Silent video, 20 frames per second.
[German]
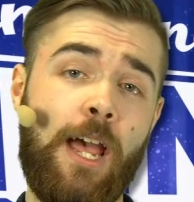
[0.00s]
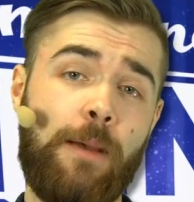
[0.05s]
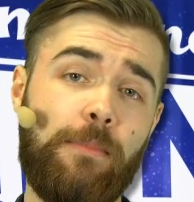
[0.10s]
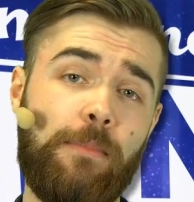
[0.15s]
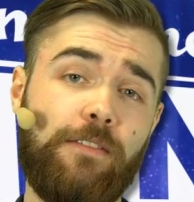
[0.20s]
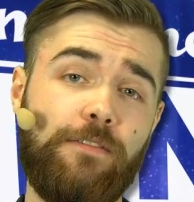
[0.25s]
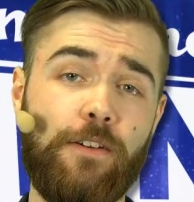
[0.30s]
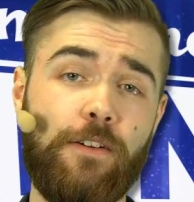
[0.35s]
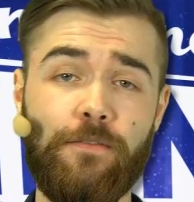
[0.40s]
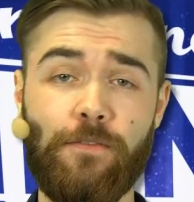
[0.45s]

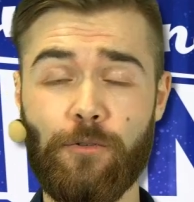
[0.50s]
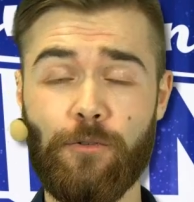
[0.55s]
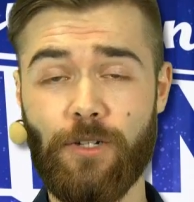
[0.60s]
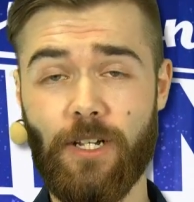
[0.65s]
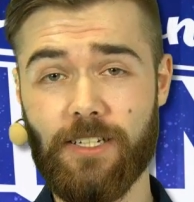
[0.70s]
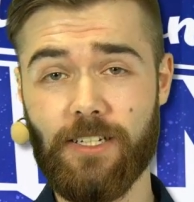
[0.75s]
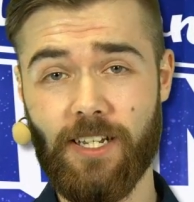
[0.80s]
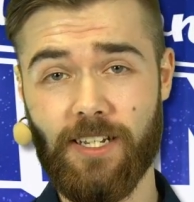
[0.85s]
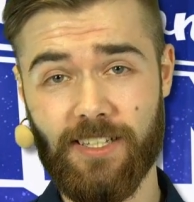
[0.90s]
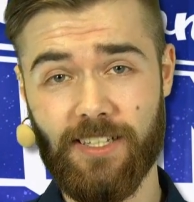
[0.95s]
mit
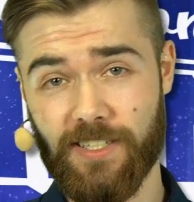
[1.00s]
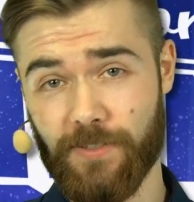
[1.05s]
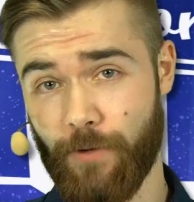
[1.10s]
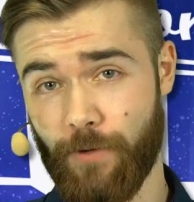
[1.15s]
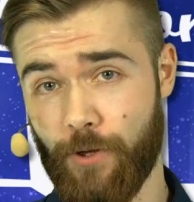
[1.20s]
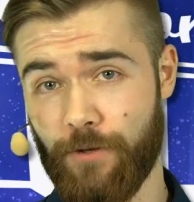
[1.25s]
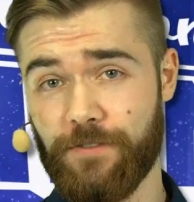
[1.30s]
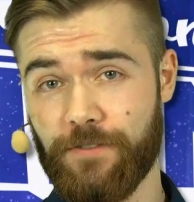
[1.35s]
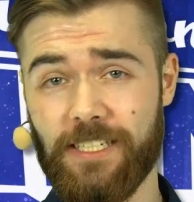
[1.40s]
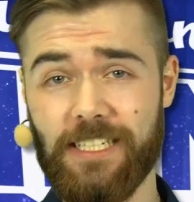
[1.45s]

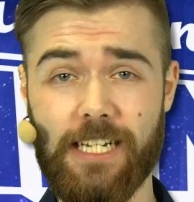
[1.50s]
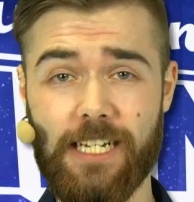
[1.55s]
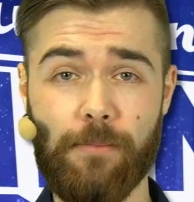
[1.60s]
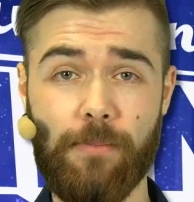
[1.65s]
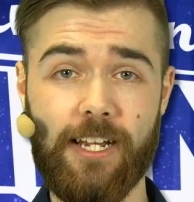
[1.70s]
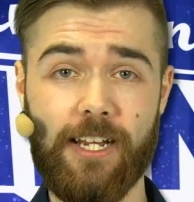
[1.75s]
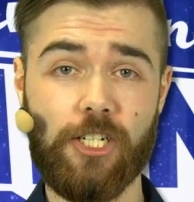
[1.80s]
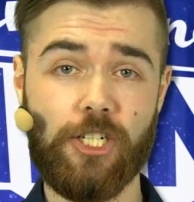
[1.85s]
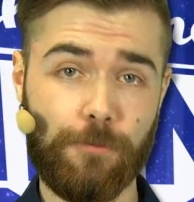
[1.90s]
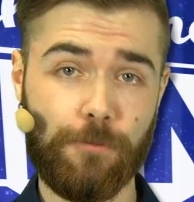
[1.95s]
512
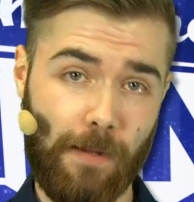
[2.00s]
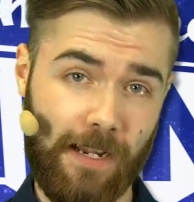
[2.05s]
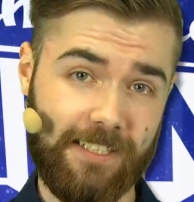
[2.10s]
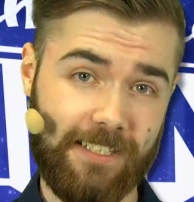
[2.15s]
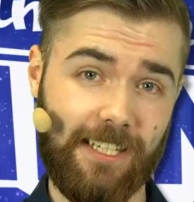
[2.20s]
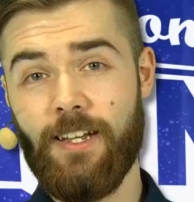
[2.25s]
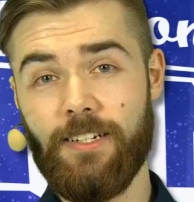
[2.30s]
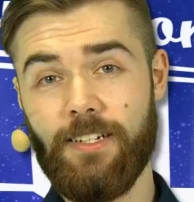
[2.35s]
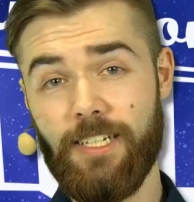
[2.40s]
GB Speicher.